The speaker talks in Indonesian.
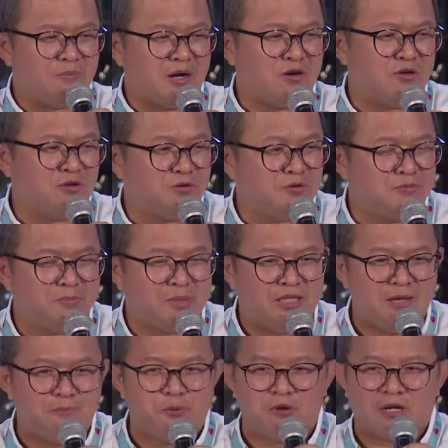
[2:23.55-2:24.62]
mau
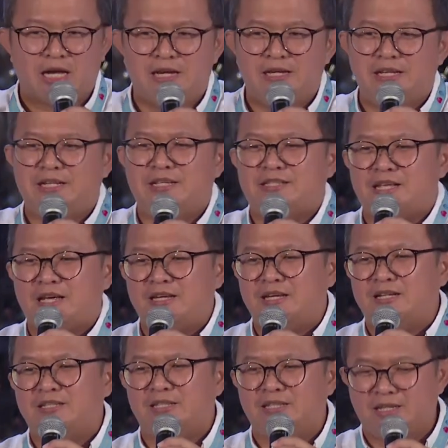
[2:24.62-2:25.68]
menyibukkan diri
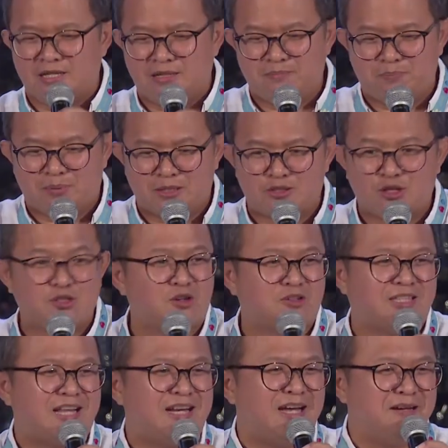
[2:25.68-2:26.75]
saya dengan bercocok
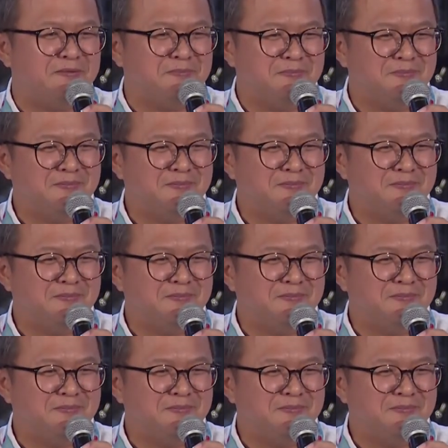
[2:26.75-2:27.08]
tanam,